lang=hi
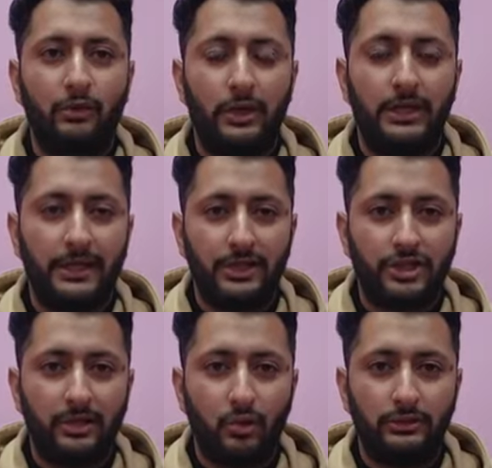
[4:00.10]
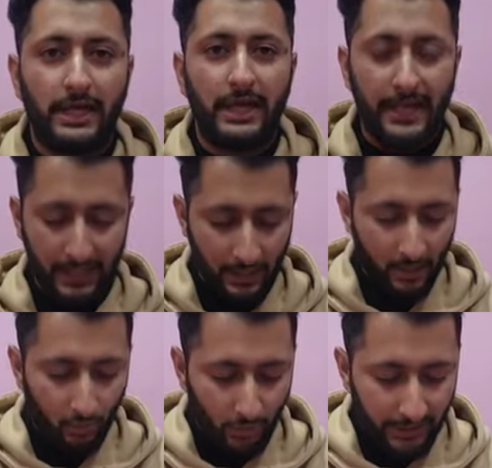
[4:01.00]
में कोई कनेक्शन होता है
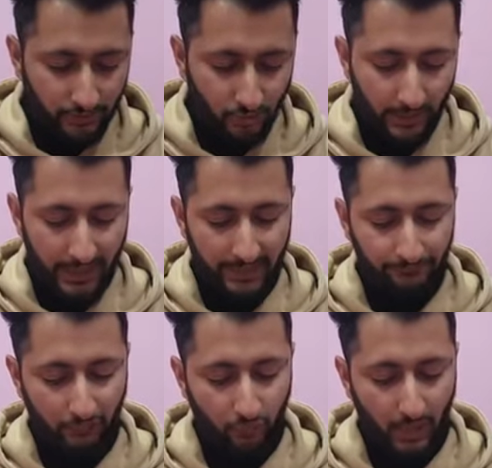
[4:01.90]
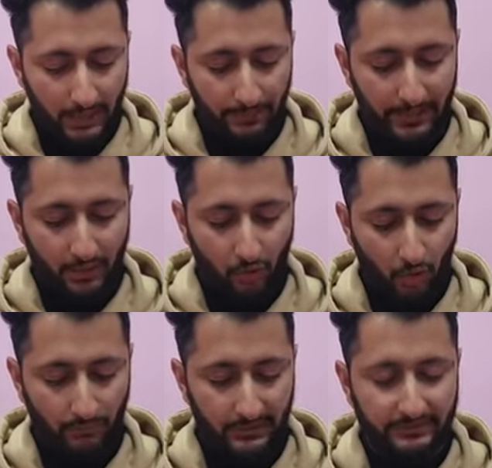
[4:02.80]
उन्हें जो है वो अपने
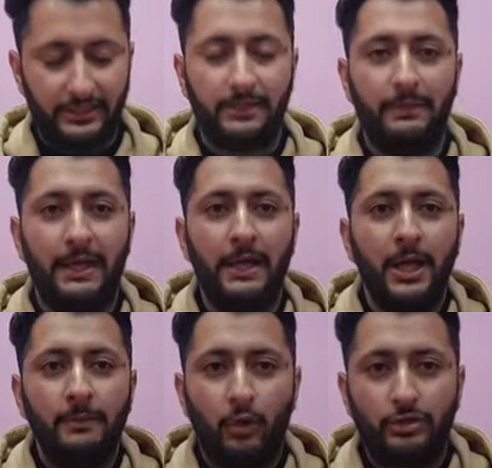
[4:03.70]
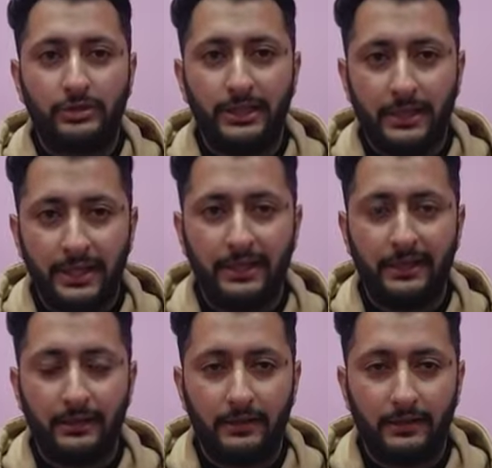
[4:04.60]
होम डिस्ट्रिक्ट में पोस्टिंग नहीं
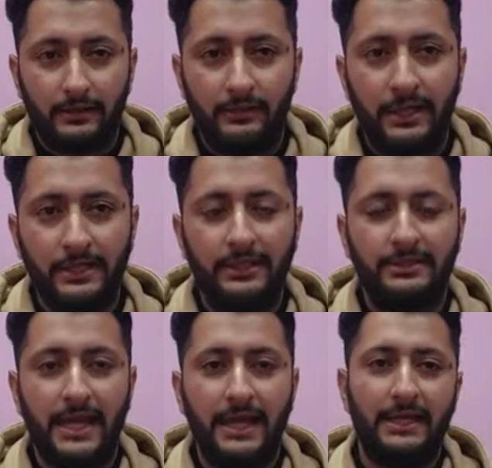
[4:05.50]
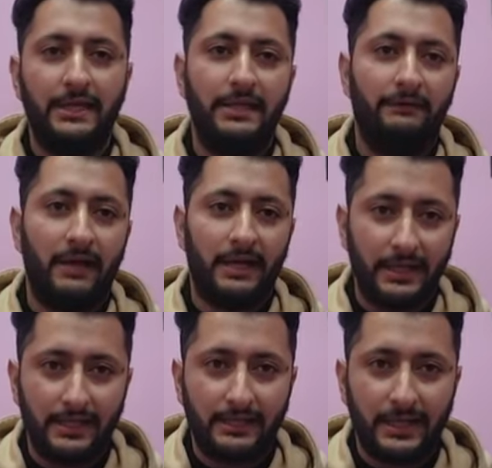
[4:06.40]
नहीं दी जाएगी या वहां
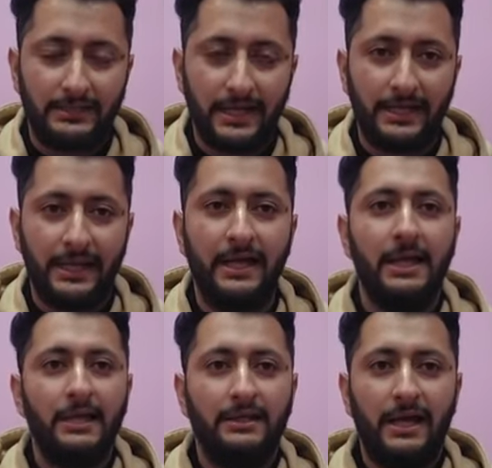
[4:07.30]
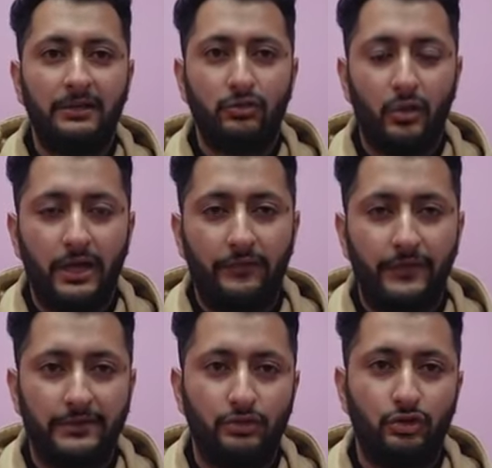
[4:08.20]
नहीं रखा जाएगा या कोई
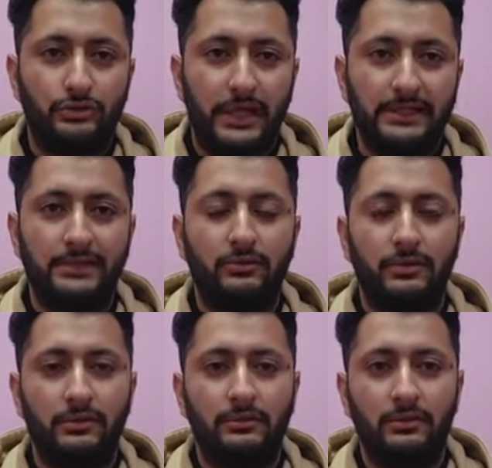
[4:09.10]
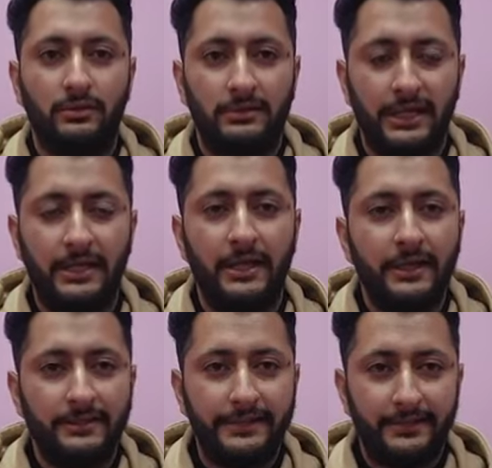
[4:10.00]
ऑफिसर जो ज्यादा तो, देर
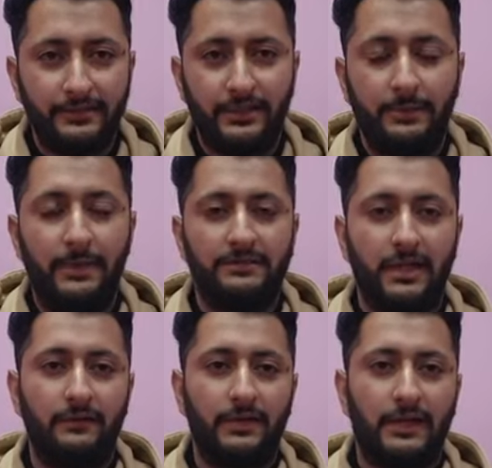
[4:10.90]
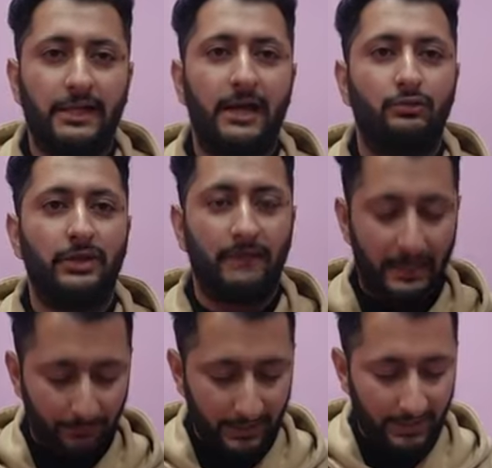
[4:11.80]
किसी डिस्ट्रिक्ट में सर्व कर रहा है उसे
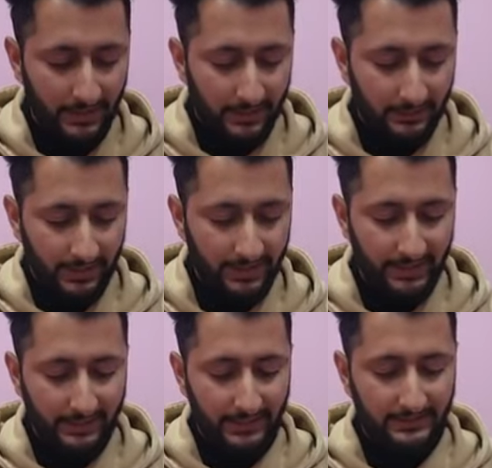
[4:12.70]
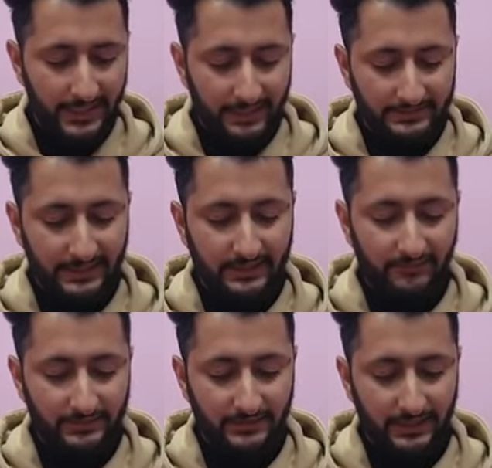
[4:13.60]
वहां पर नहीं रखा जाएगा ज्यादा
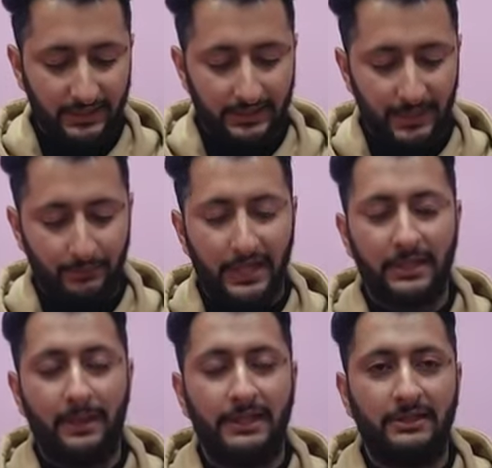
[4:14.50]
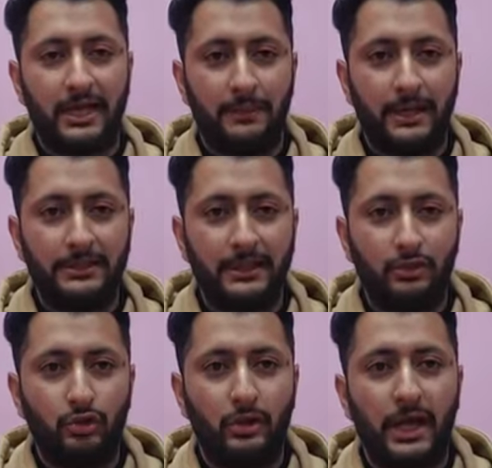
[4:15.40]
वक्त के लिए पार्लियामानी इंतबात
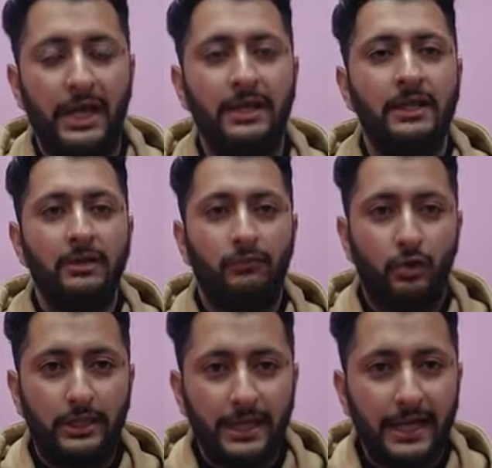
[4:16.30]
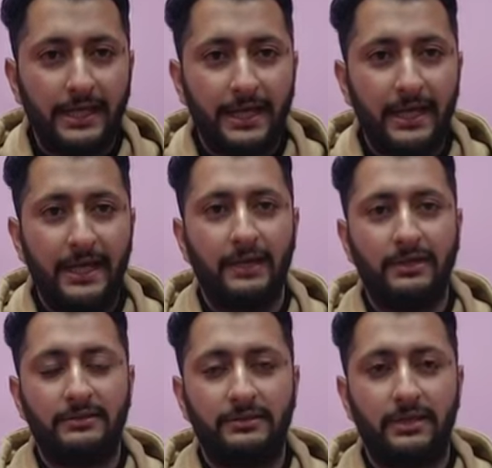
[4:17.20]
के दौरान वो किया गया है
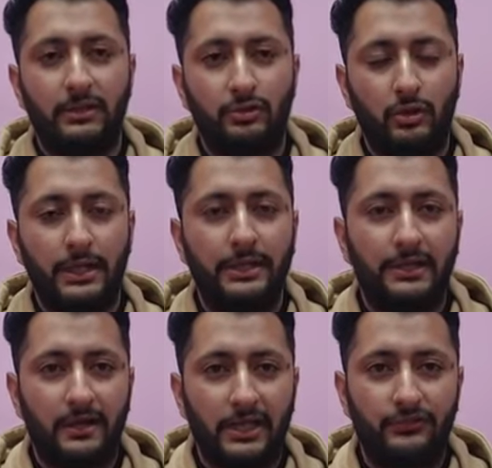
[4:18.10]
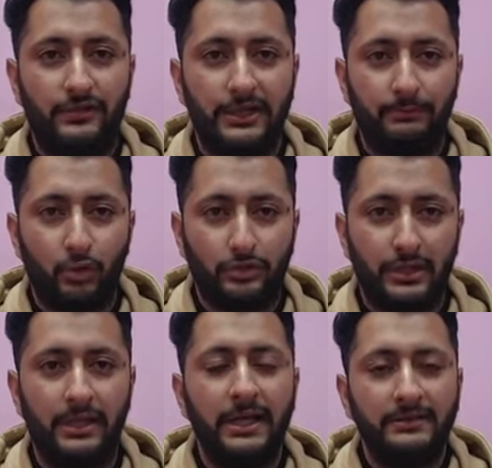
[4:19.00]
इस उसको लेकर ट्रांसफर एंड
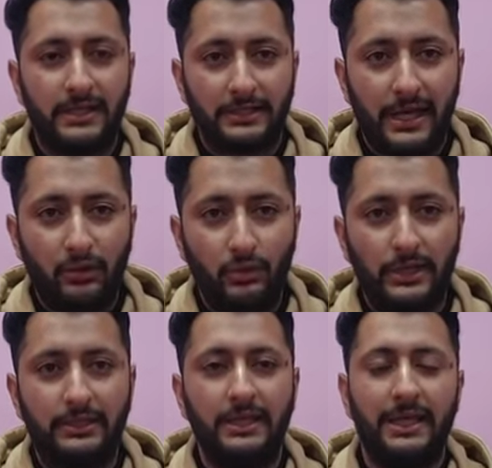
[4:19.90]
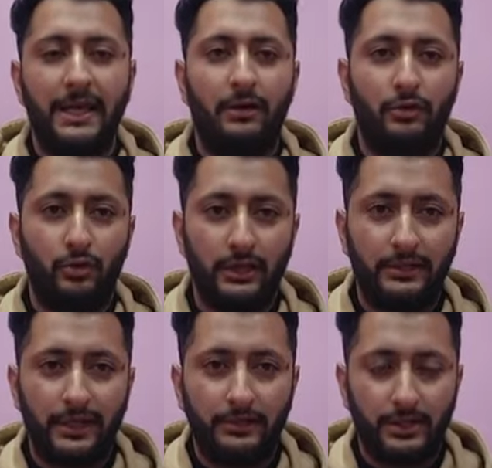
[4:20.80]
पोस्टिंग सरकार सरकारों ने की है और यूनियन
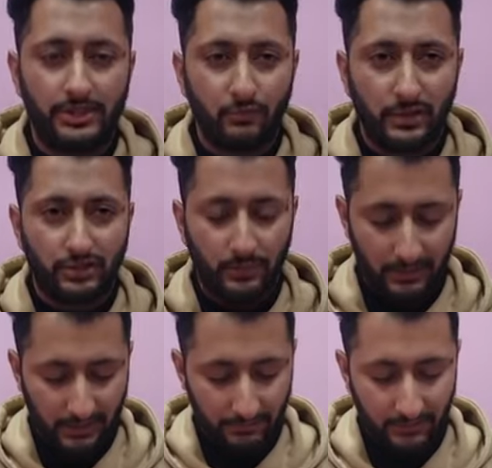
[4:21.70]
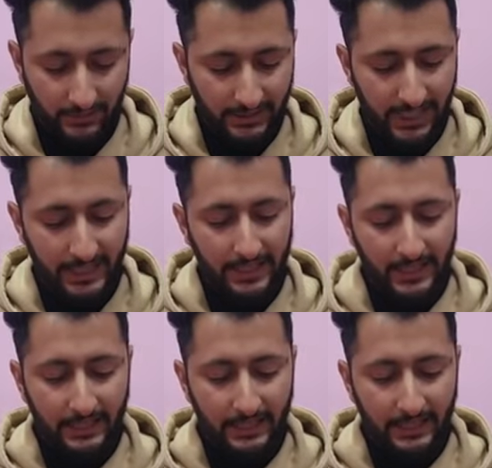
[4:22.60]
टेरिटरी जम्मू कश्मीर ने भी की है